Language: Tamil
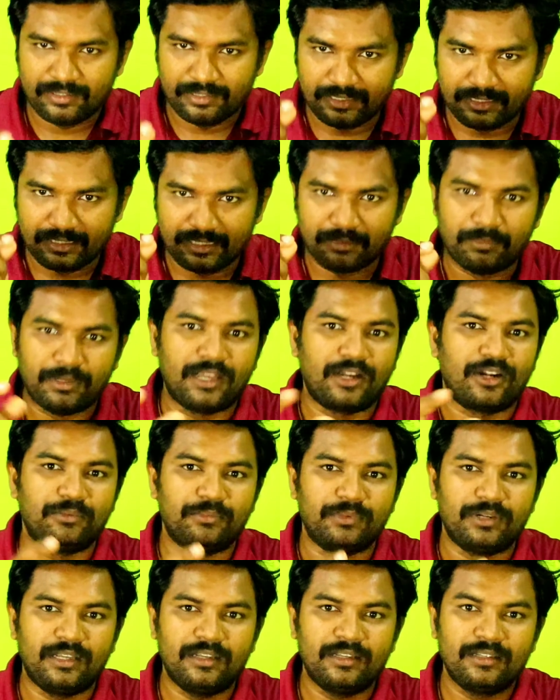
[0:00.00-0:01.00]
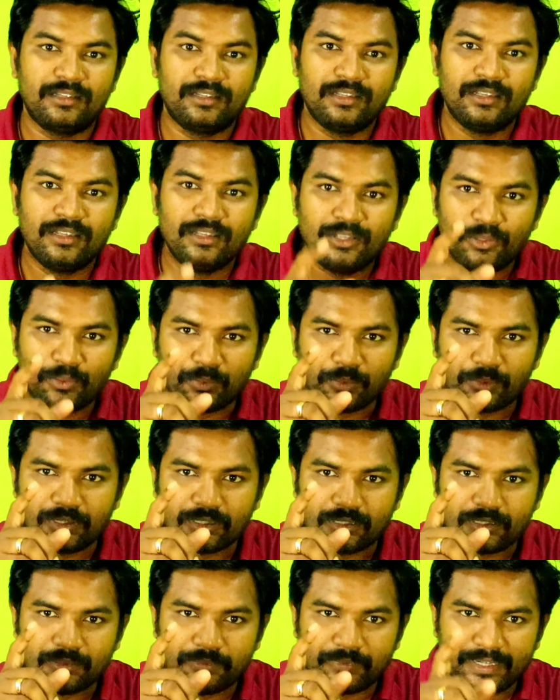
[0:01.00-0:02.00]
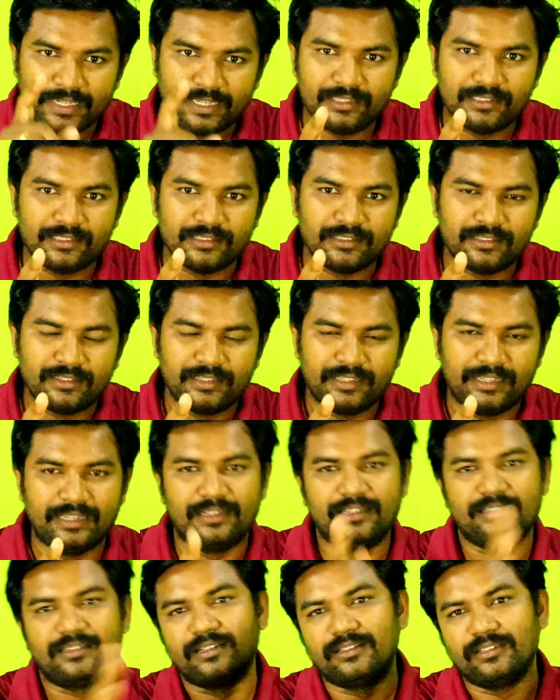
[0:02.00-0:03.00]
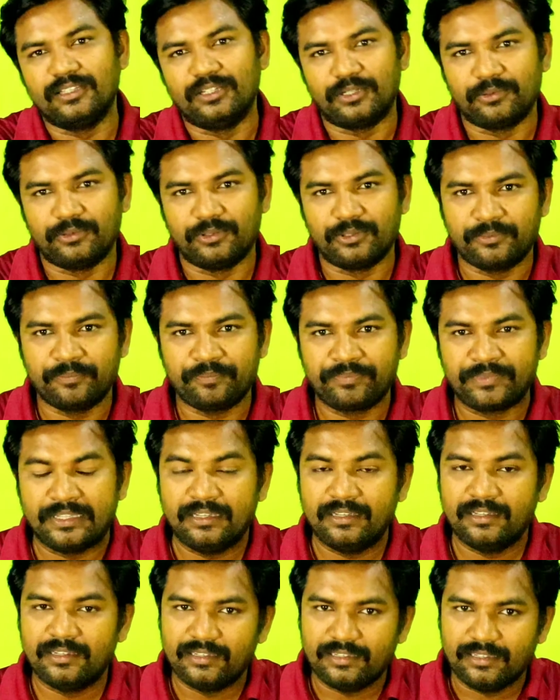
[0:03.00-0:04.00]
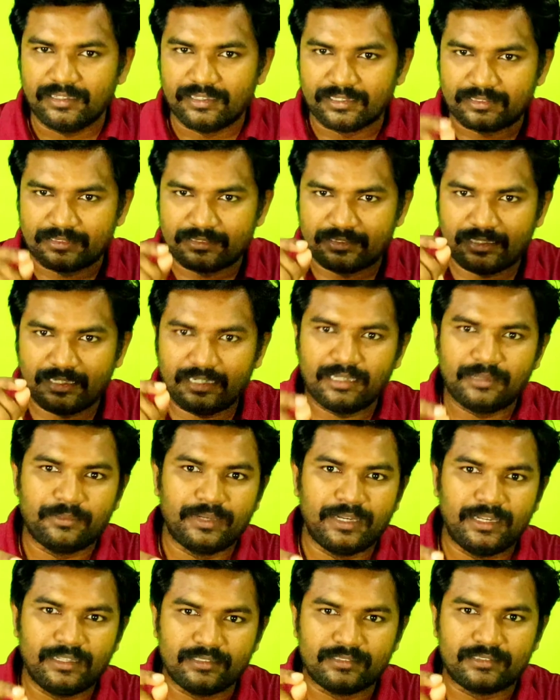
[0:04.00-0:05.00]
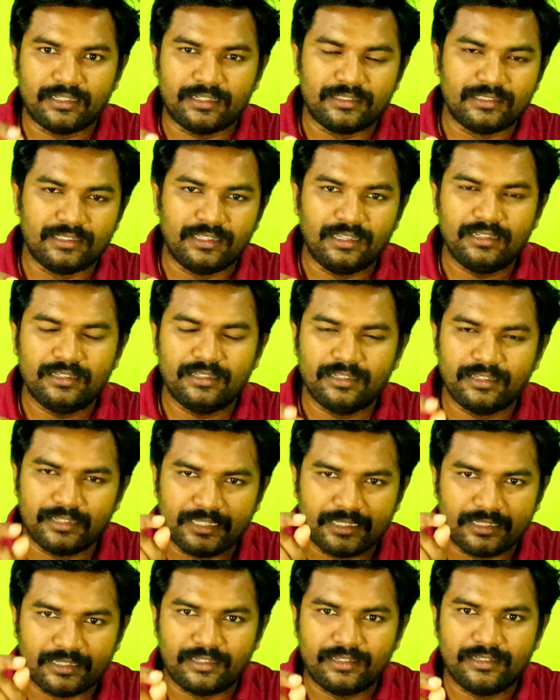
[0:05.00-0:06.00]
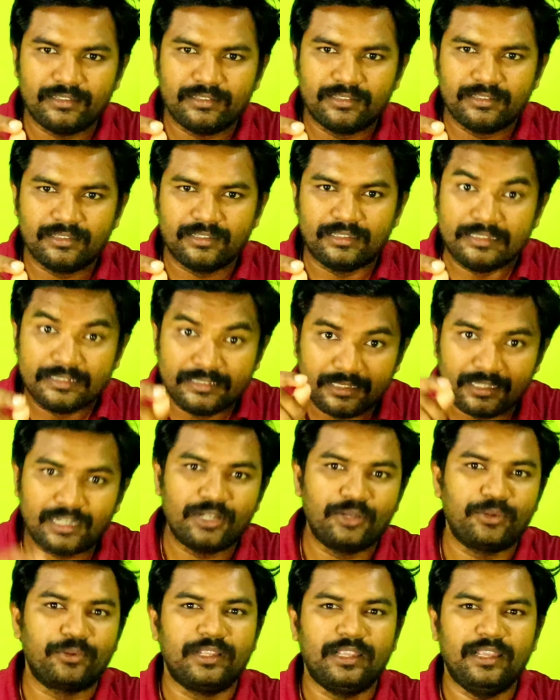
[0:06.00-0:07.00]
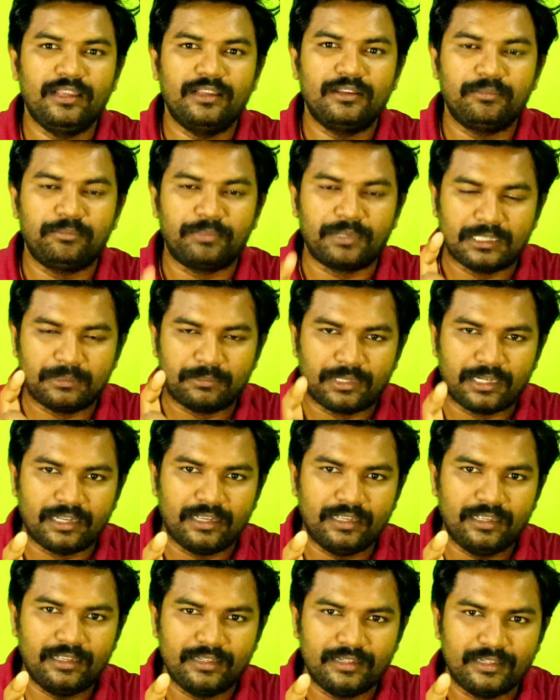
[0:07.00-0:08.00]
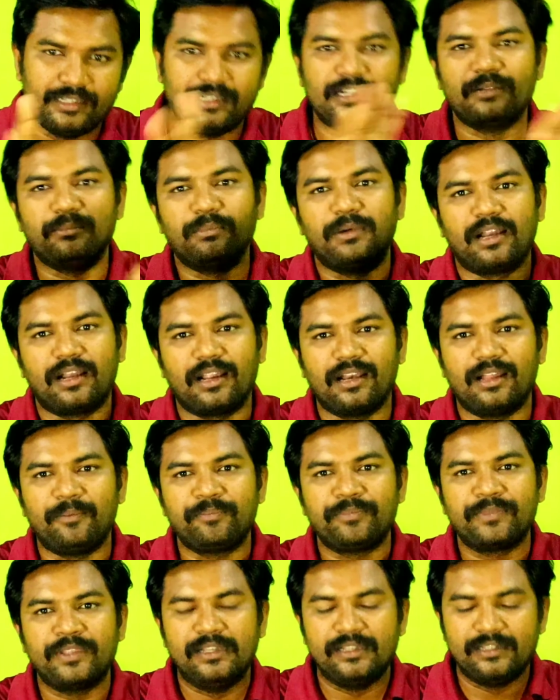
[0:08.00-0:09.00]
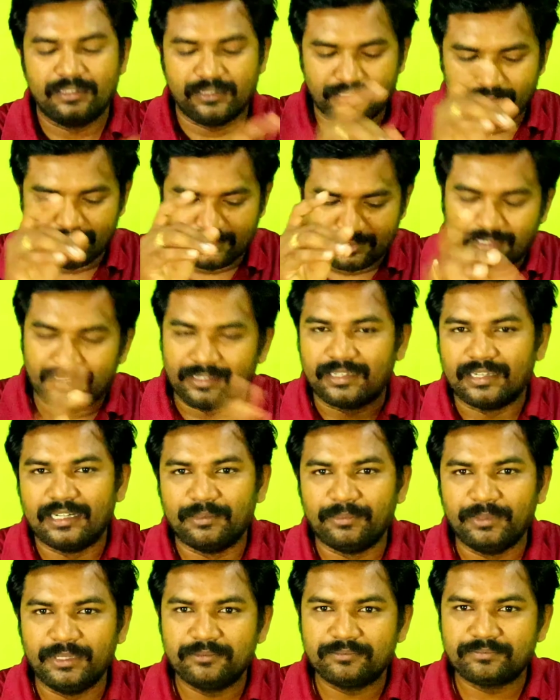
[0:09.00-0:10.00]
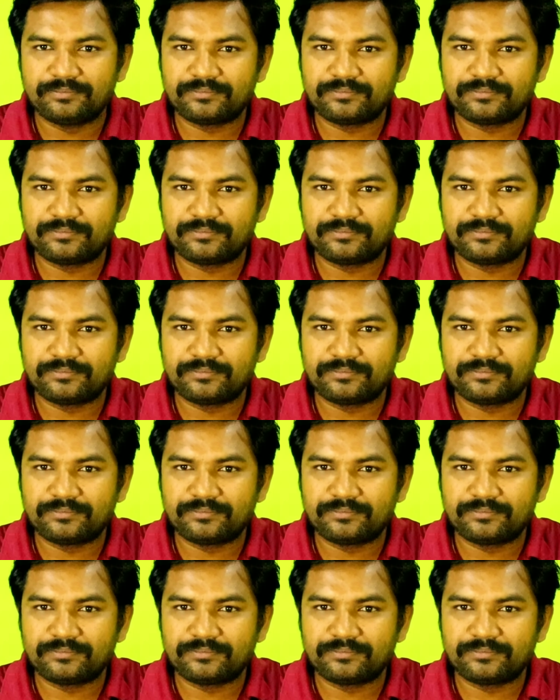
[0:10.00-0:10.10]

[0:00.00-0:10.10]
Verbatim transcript: நீங்கள் மாறணும்னா உங்களுக்கு வயது என்ன தகுதி இருக்க வேண்டும் எத்தனை வயது தகுதியில் நீங்கள் இந்திய நாட்டினுடைய பிரதமராக நீங்கள் மாறலாம் இதுதான் கேள்வி